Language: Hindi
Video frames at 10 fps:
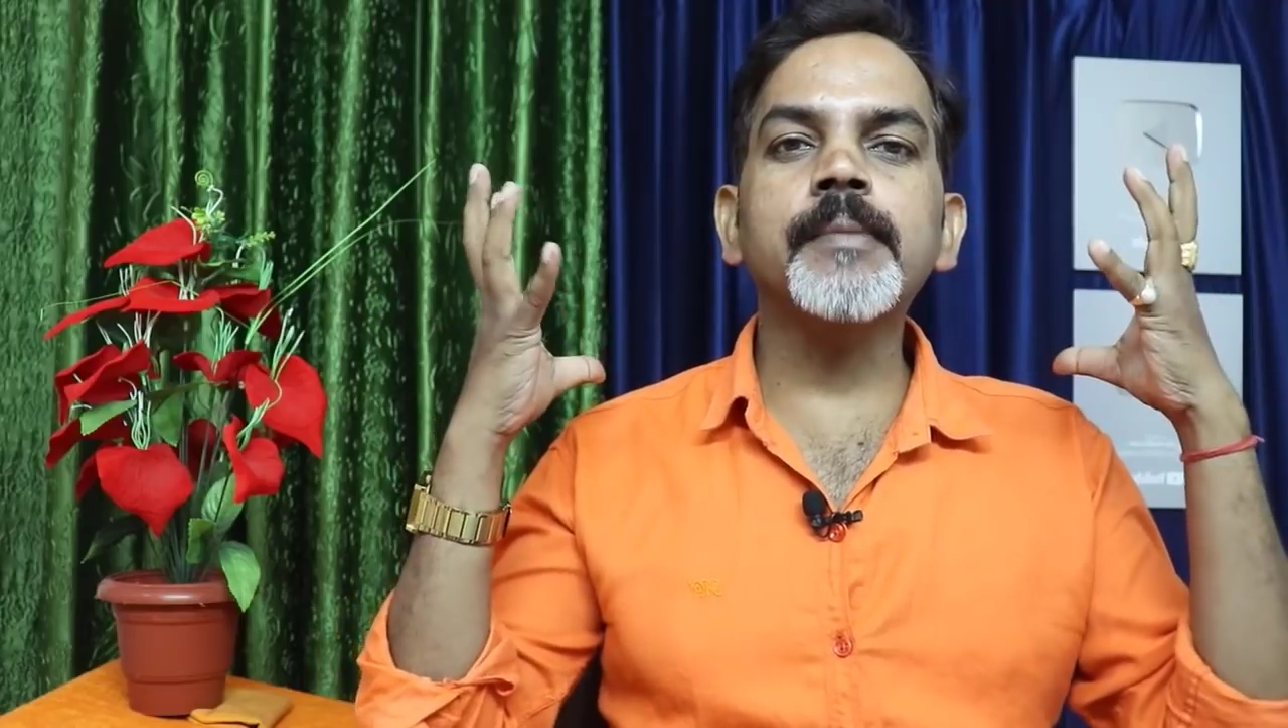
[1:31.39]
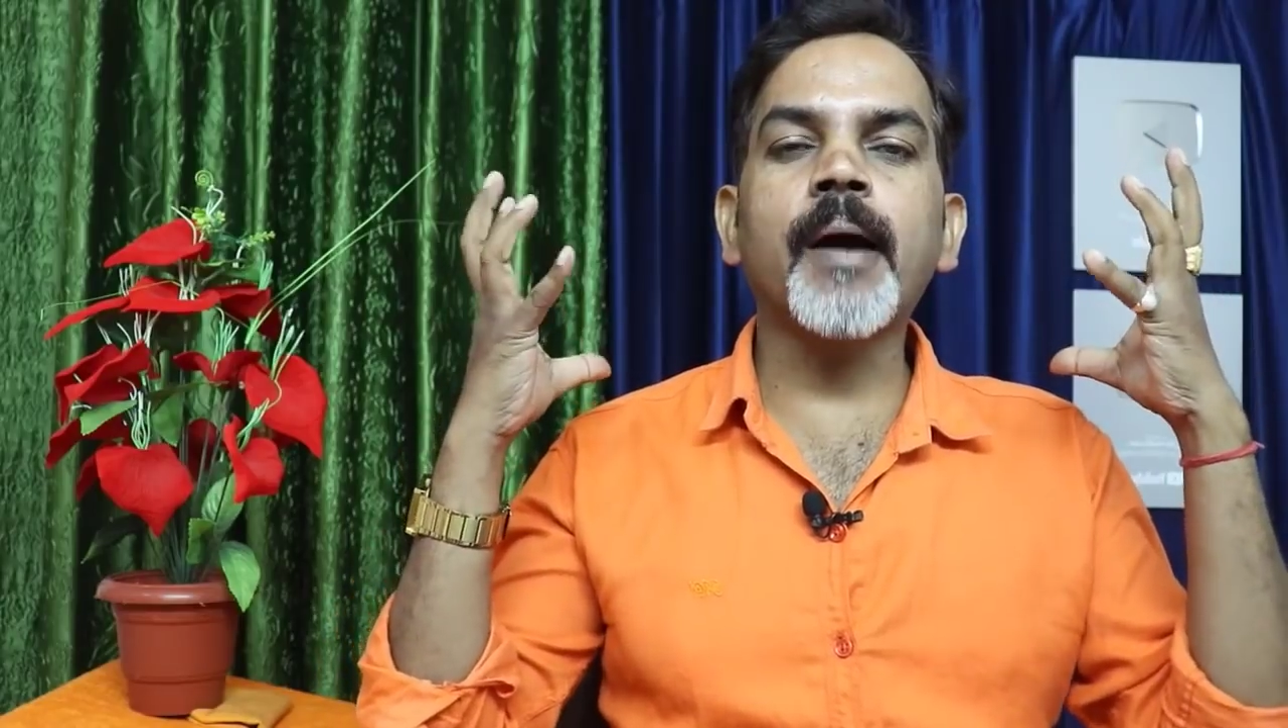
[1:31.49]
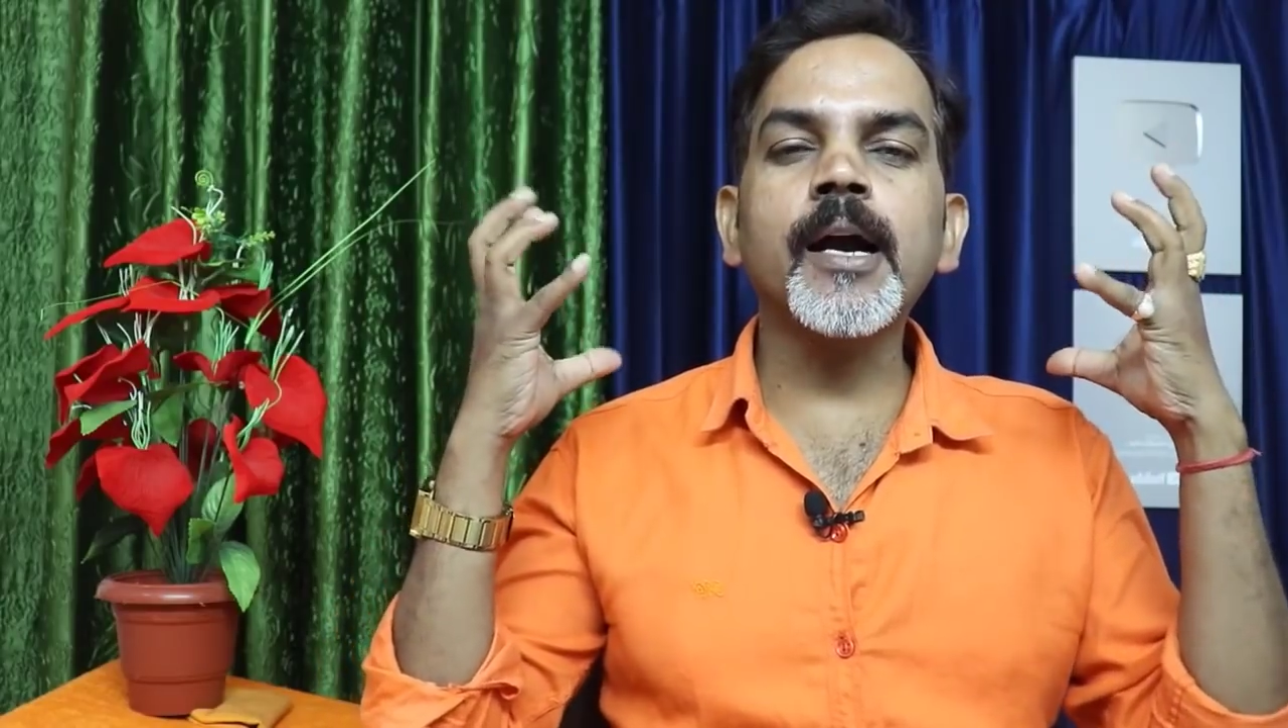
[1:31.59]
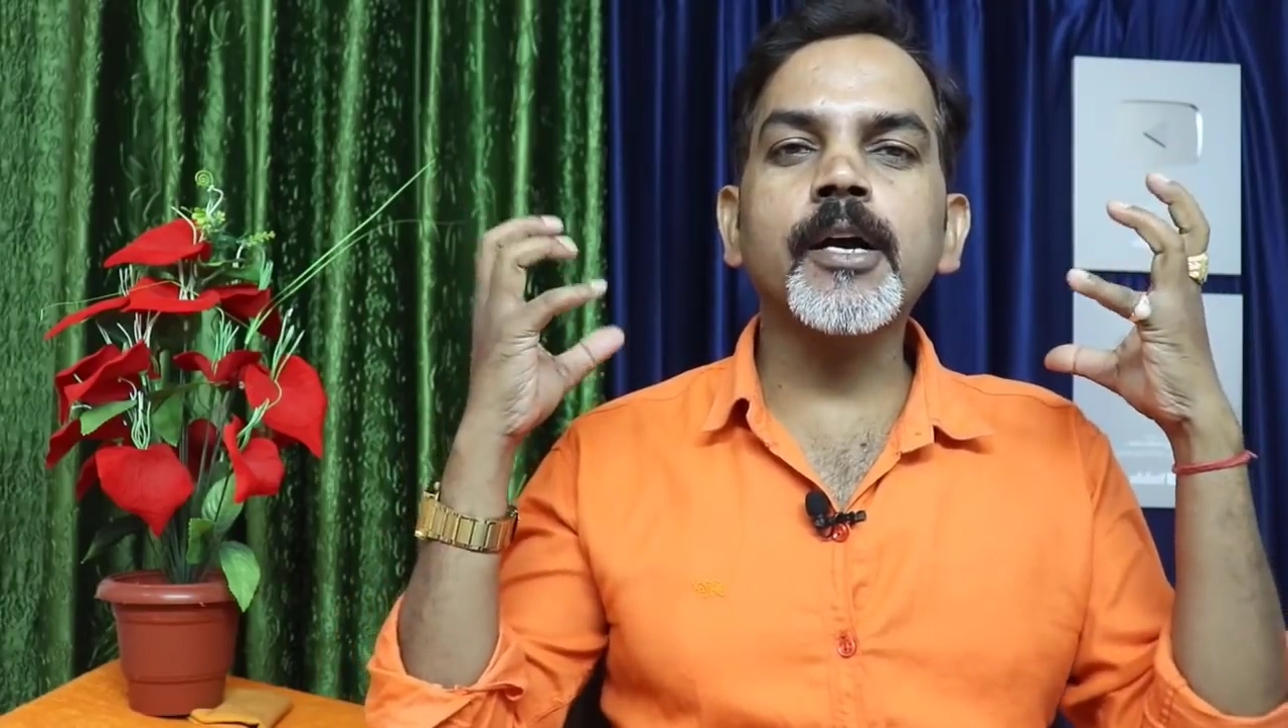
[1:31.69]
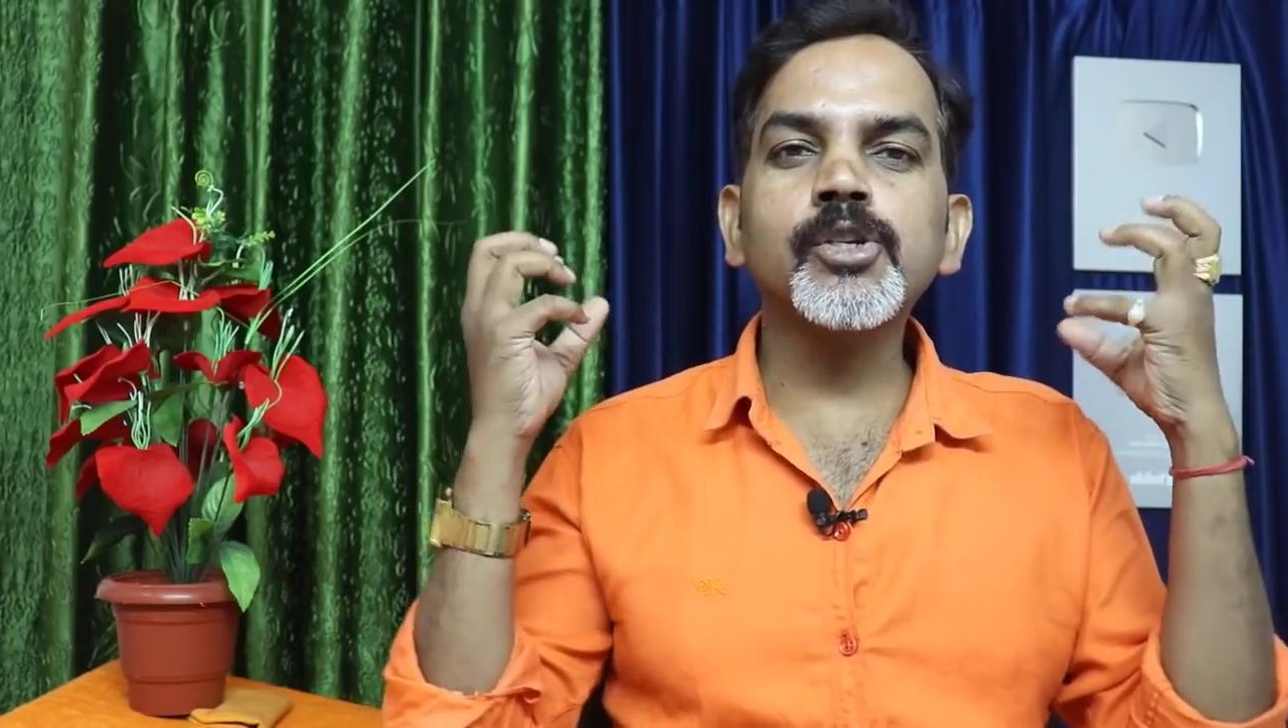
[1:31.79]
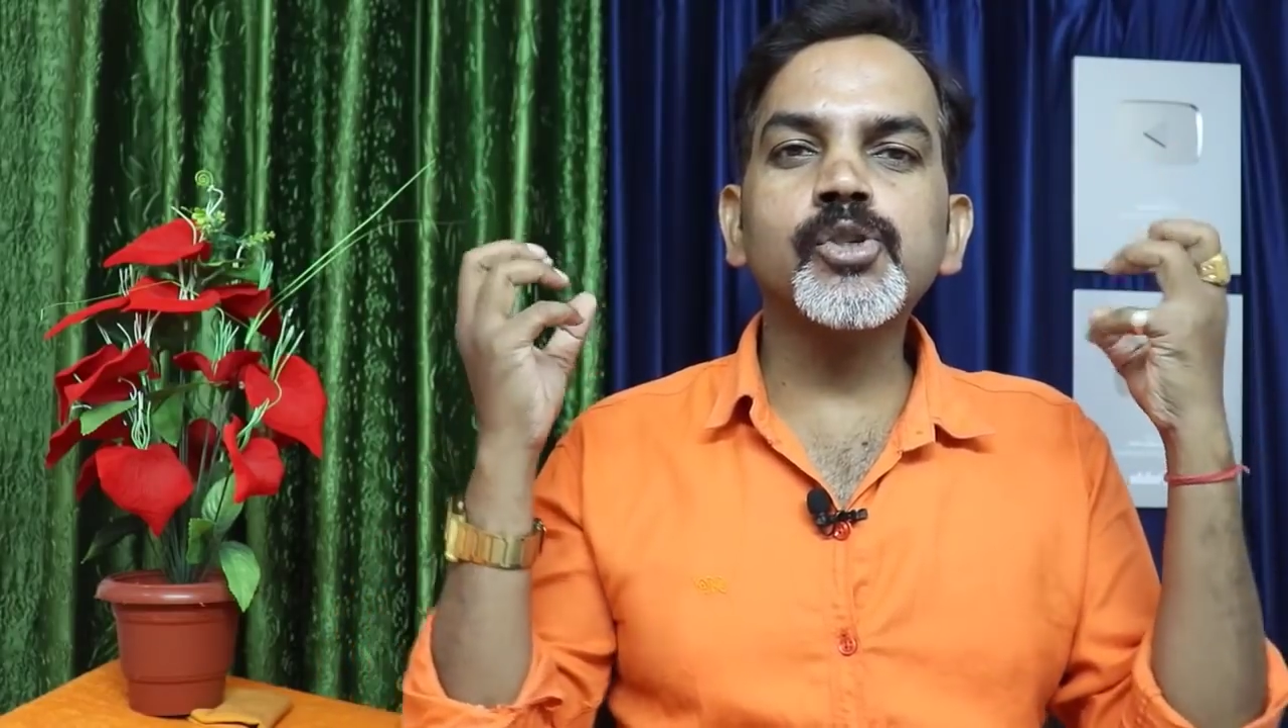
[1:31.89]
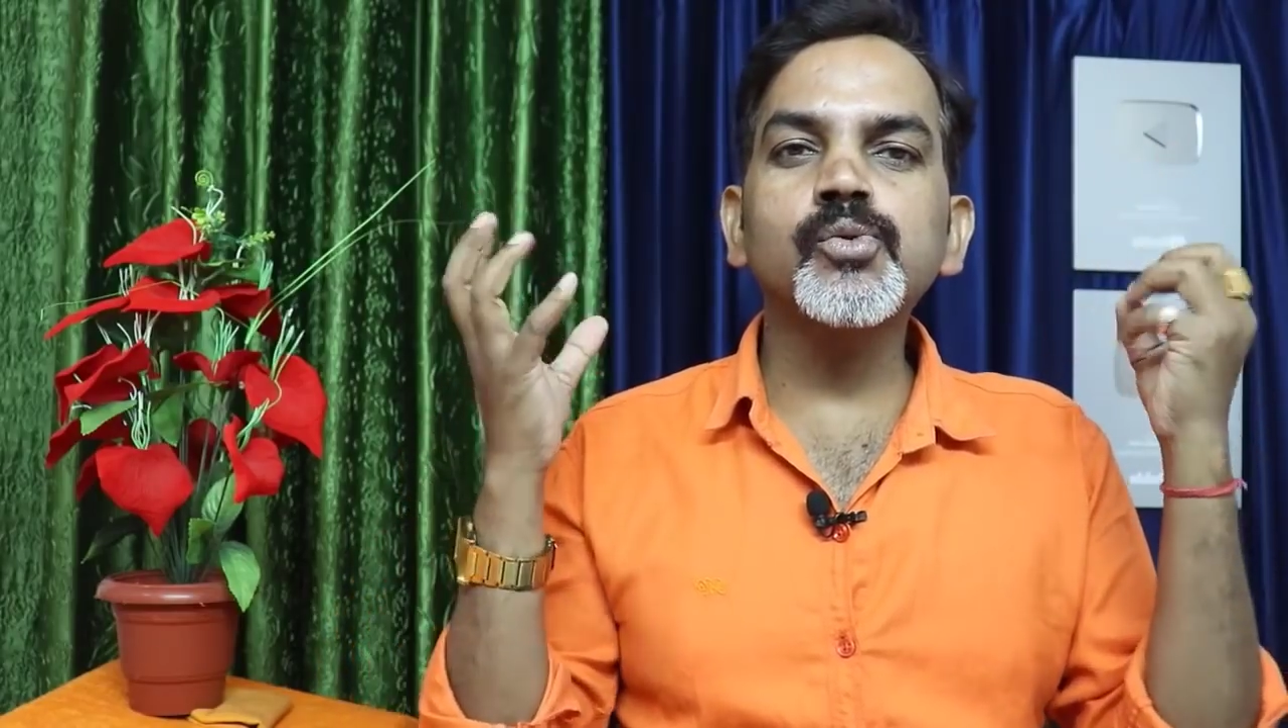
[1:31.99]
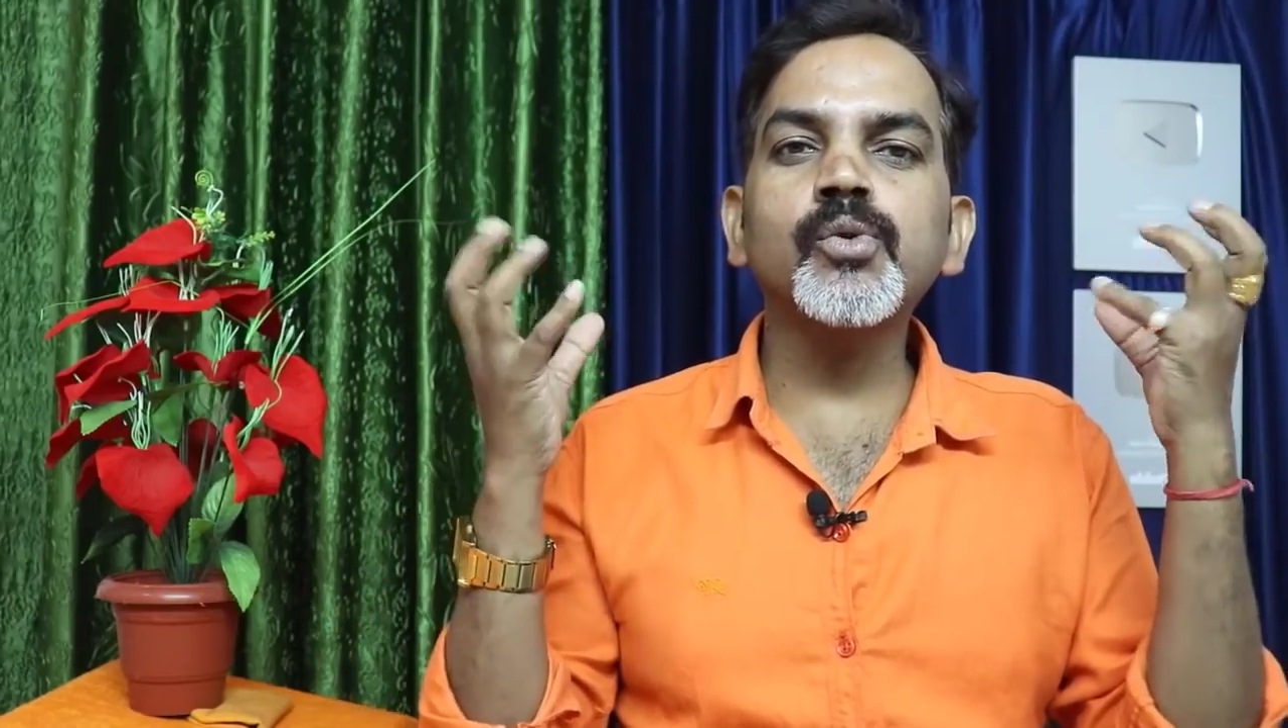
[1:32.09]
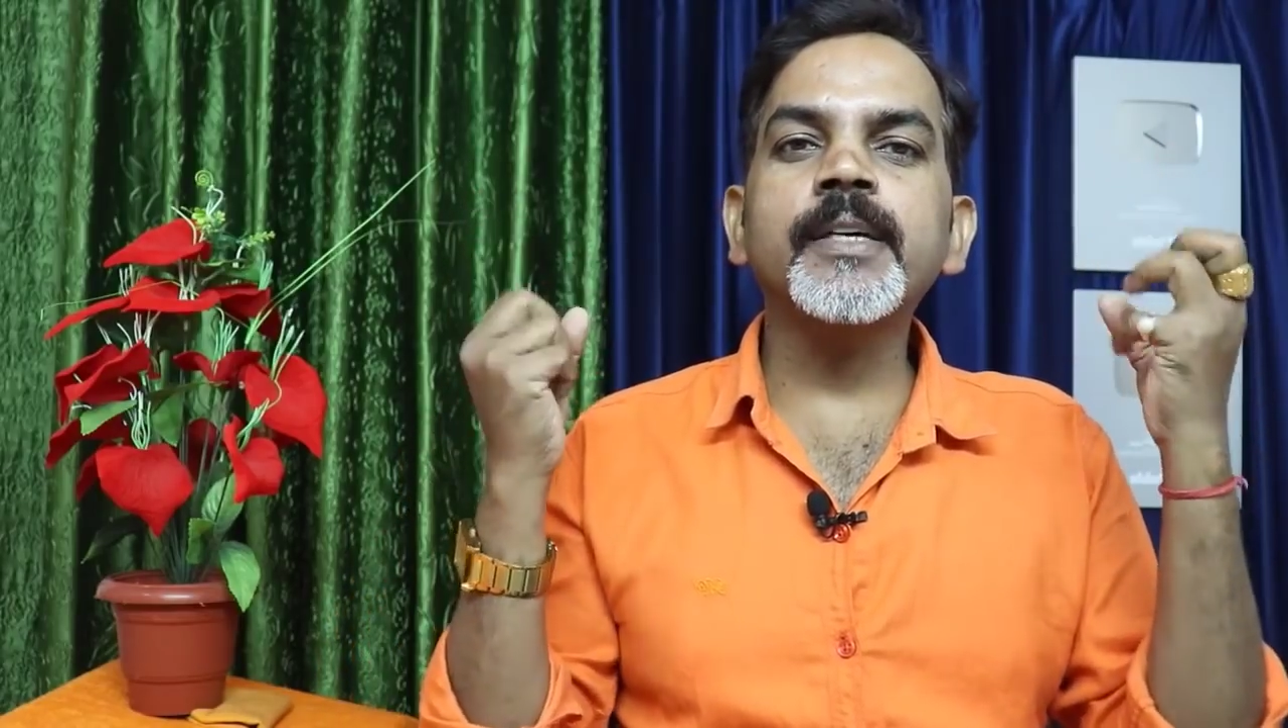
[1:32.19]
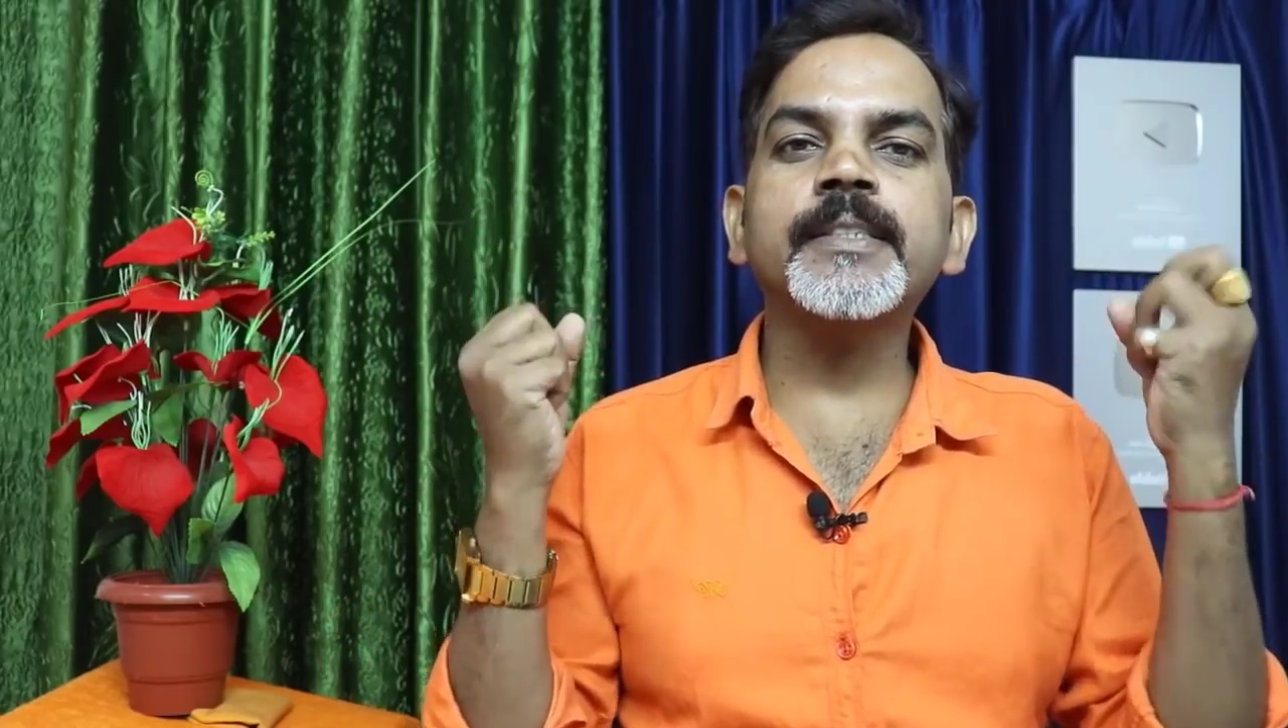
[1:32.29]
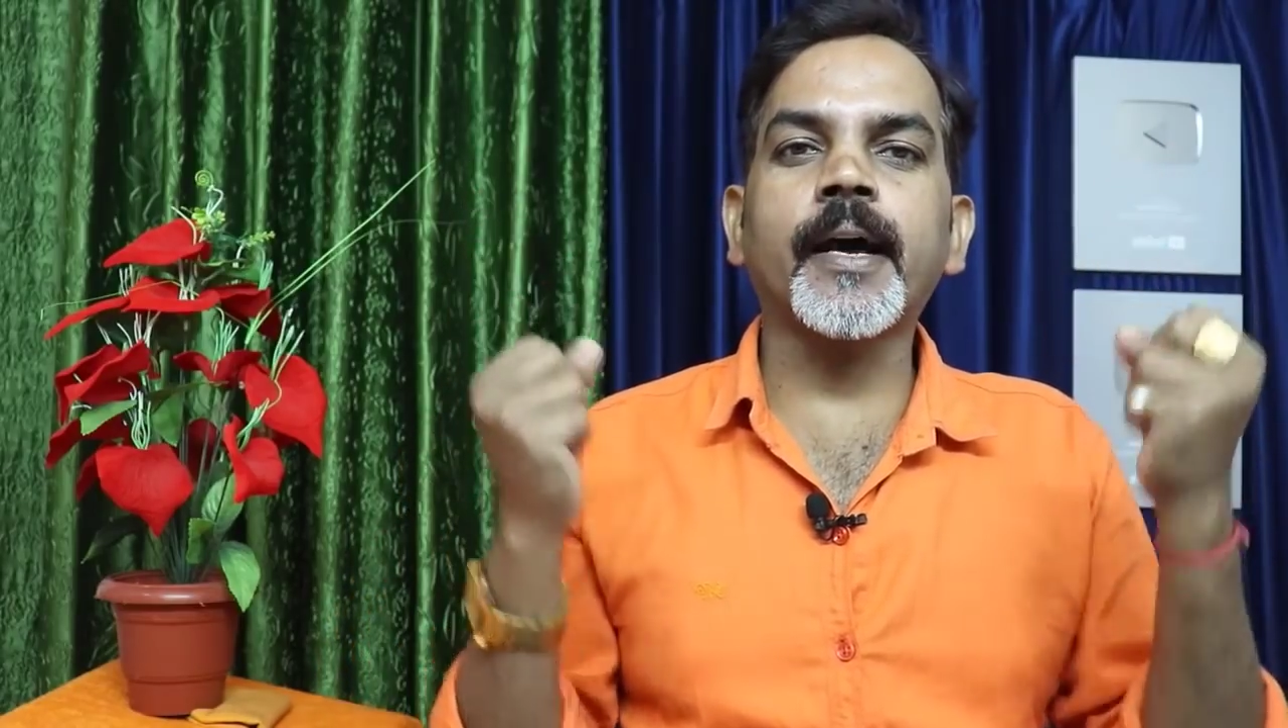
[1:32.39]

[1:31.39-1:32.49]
दिमाग अगर सूख